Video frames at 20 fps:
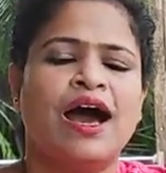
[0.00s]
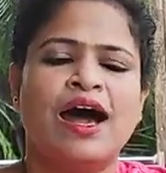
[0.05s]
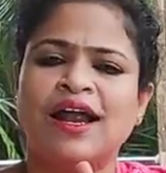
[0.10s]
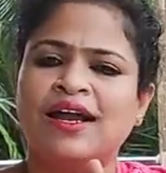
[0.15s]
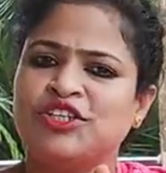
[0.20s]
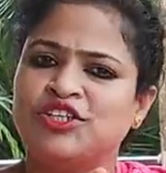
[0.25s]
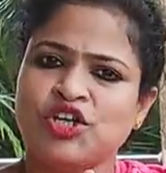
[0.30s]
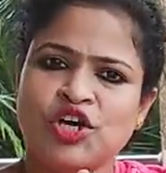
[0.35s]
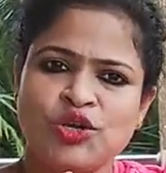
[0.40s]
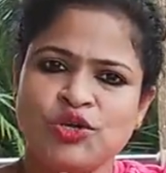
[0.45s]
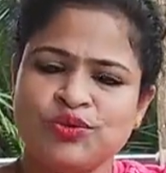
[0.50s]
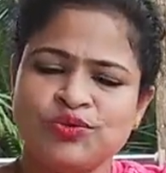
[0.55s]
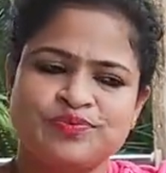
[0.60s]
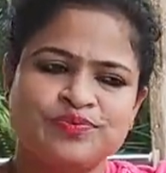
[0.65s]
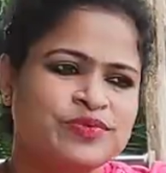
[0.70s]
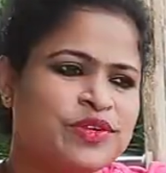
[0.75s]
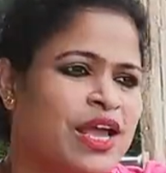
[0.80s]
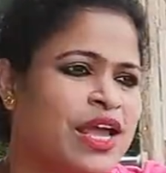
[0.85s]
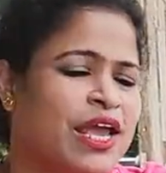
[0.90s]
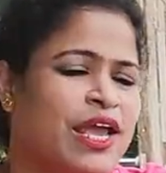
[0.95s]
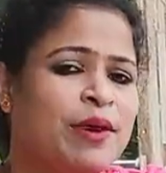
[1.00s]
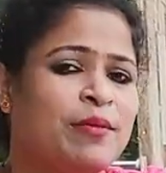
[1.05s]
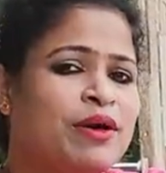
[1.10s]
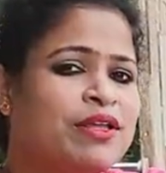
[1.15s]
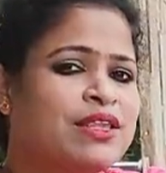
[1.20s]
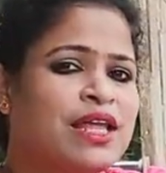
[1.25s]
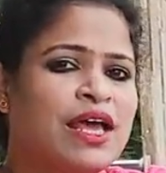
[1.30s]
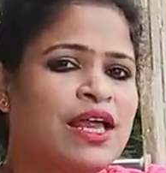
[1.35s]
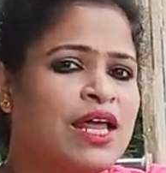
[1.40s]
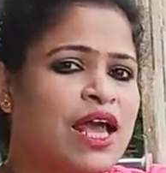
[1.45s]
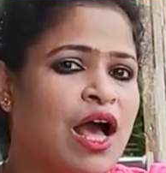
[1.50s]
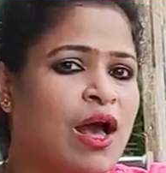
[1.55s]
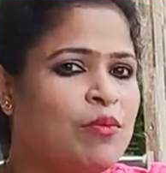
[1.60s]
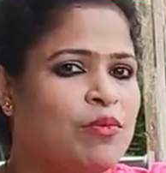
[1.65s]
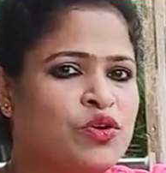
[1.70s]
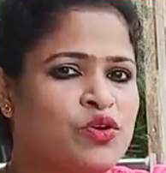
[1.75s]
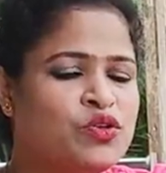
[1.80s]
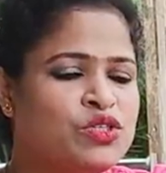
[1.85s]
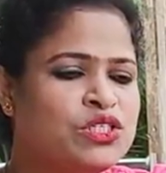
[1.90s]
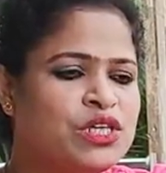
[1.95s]
আর চলো এবার তাহলে
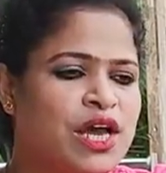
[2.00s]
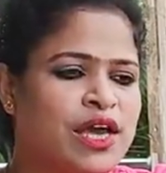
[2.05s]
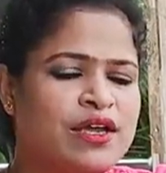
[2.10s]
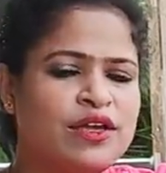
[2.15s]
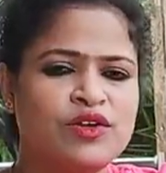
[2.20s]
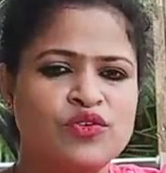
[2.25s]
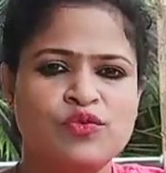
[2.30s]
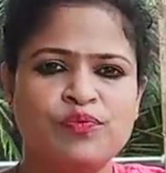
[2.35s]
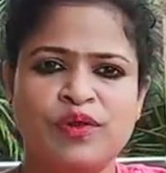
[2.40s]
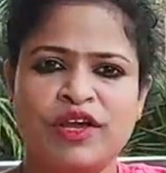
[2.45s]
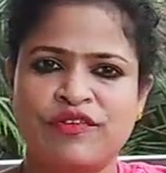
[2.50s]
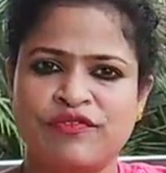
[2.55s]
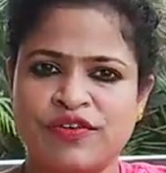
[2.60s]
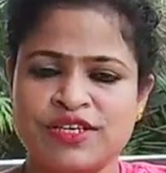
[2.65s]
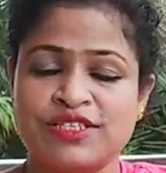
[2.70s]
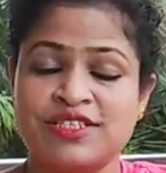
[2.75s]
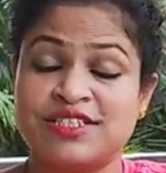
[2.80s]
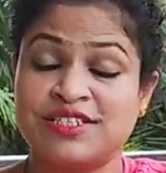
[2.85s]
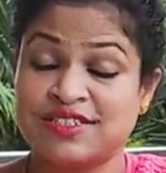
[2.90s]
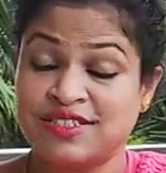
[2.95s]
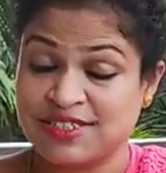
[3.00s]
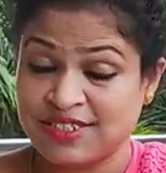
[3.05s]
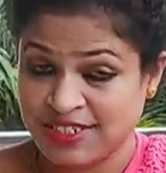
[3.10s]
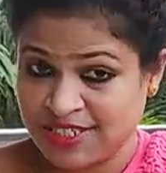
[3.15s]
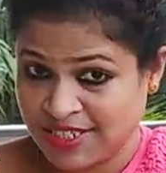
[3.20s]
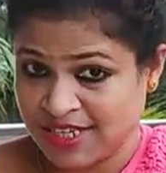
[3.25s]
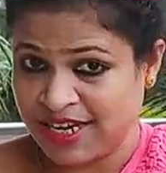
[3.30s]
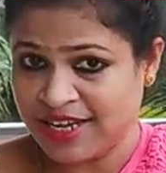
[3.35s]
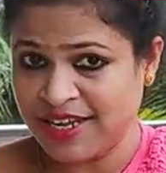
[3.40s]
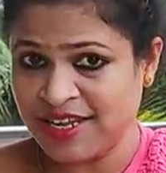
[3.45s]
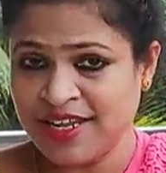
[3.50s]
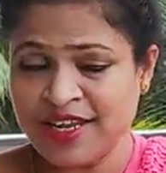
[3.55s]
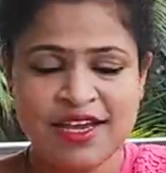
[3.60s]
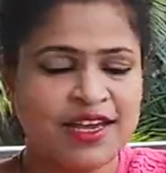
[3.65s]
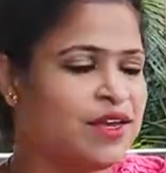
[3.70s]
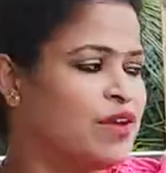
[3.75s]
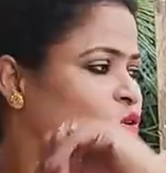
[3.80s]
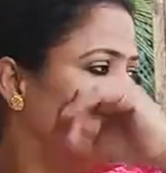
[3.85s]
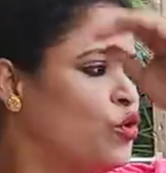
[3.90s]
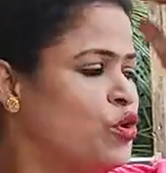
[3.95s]
আমিও যাই একটু ব্রেকফাস্ট সেরে
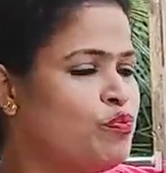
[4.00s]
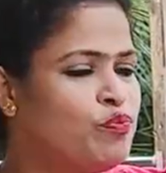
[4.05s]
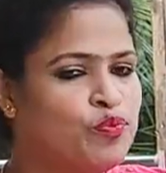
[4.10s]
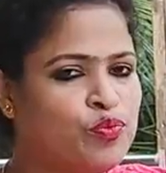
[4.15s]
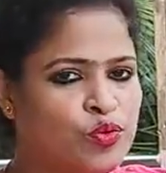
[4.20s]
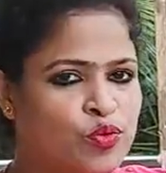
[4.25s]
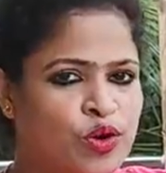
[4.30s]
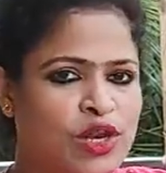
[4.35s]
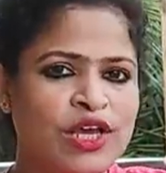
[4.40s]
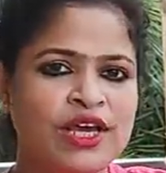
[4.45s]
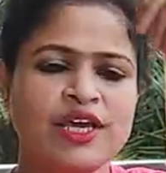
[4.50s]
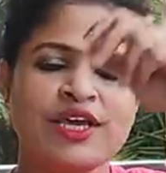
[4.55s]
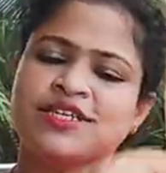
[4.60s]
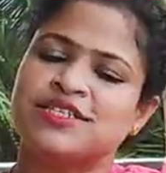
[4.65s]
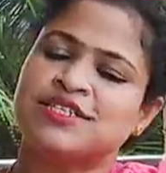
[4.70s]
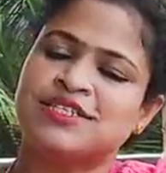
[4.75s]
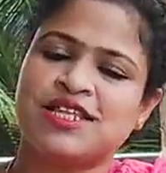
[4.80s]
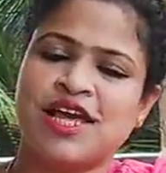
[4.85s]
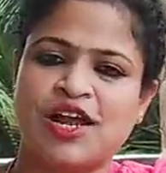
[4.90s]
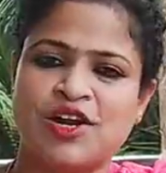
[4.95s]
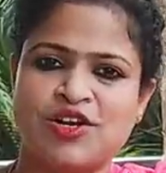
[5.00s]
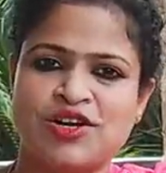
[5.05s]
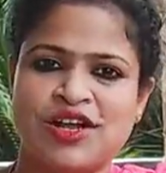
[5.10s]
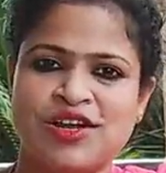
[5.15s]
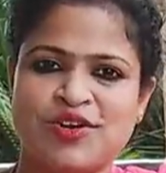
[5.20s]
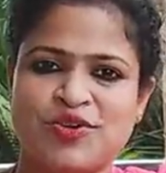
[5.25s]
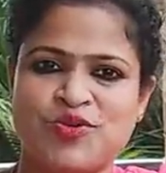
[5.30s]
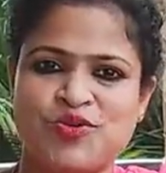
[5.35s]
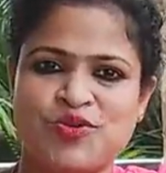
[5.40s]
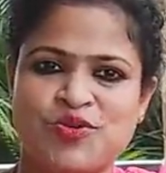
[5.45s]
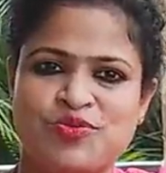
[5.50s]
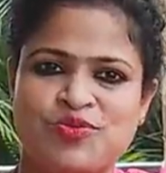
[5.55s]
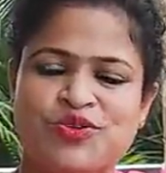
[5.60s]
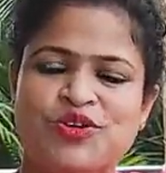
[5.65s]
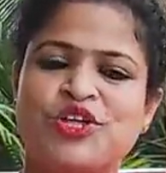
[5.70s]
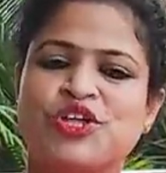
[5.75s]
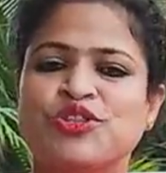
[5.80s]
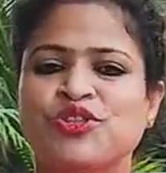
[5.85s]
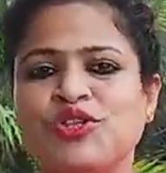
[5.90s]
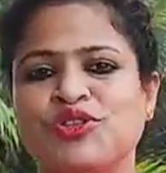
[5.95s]
নিয়ে ওই ফুলে গিয়ে স্নান টান করবো
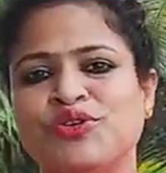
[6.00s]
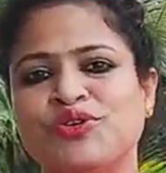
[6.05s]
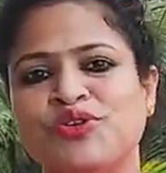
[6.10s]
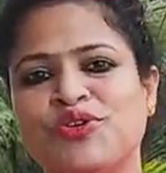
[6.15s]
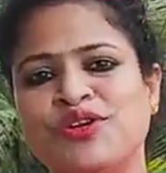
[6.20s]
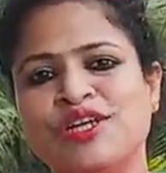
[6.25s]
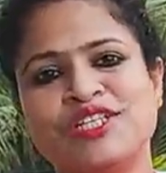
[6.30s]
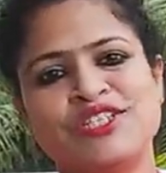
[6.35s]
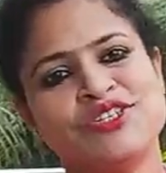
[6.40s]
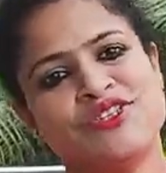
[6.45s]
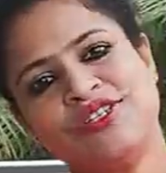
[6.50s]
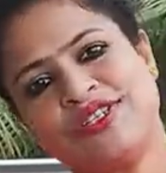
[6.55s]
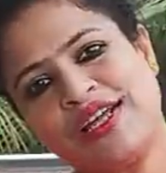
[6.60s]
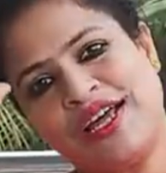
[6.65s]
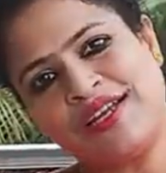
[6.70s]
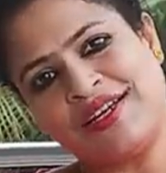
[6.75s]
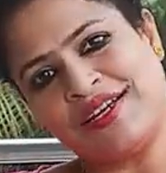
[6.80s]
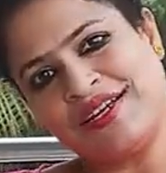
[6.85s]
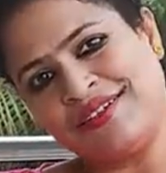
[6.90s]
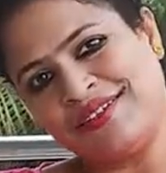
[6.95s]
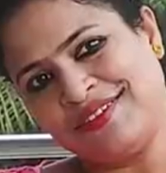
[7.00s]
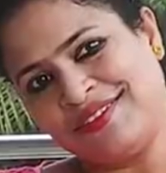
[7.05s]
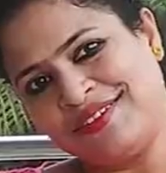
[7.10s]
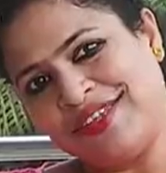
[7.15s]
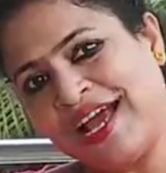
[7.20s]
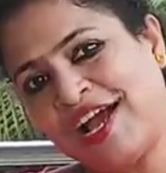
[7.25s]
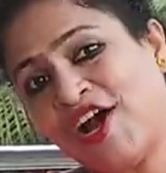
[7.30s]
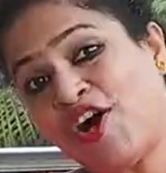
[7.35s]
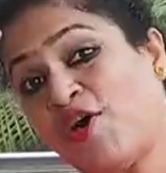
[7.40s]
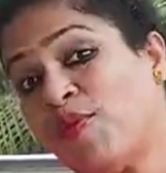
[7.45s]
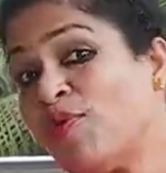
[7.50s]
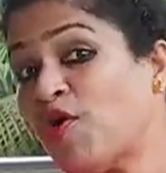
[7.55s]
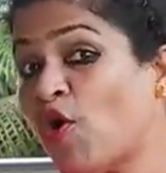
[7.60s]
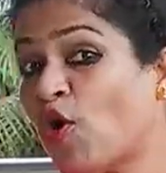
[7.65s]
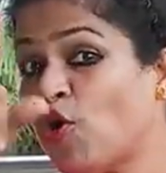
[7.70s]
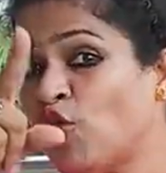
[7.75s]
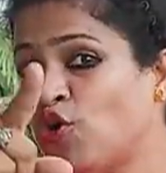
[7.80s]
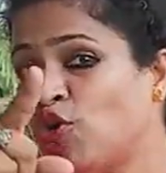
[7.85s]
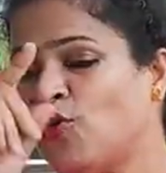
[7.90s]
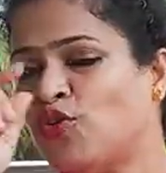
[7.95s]
ততক্ষণের জন্য টাটা দেখা হবে
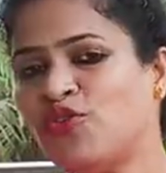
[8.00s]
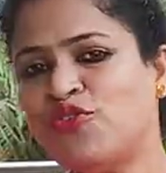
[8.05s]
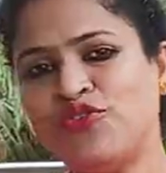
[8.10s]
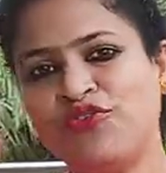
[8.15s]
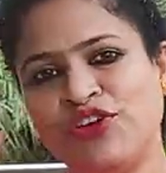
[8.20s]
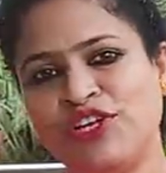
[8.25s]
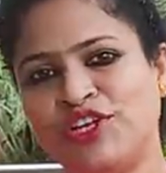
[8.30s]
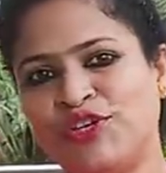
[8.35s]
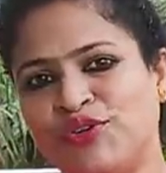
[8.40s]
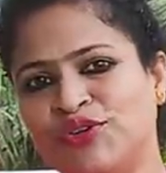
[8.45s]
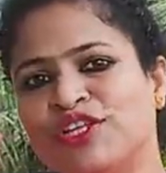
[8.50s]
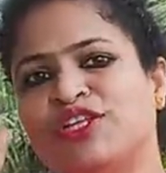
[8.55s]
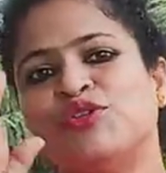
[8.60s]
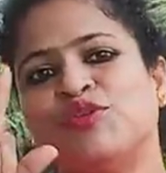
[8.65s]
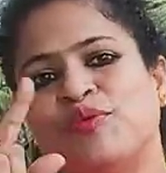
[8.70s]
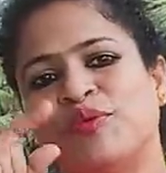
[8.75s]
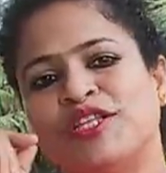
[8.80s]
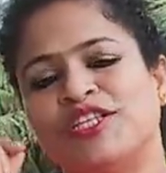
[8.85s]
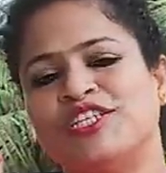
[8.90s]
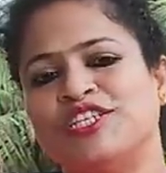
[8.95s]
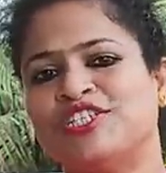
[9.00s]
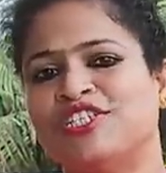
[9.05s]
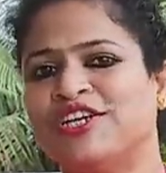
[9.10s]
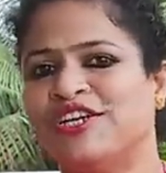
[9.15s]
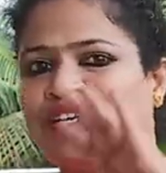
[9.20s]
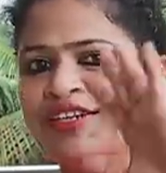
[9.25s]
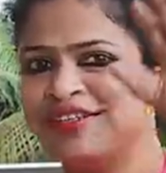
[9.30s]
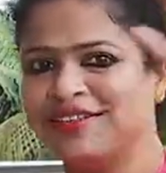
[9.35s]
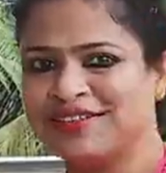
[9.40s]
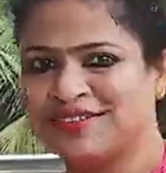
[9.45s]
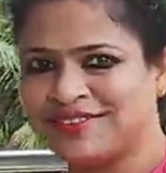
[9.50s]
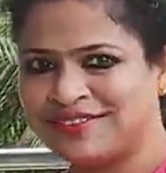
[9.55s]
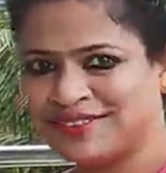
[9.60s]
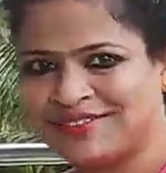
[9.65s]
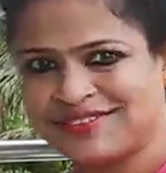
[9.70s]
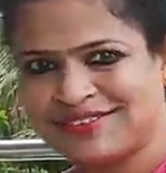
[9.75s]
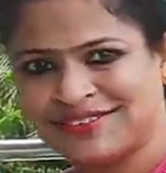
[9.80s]
অন্য কোনো ভিডিওতে তোমাদের সঙ্গে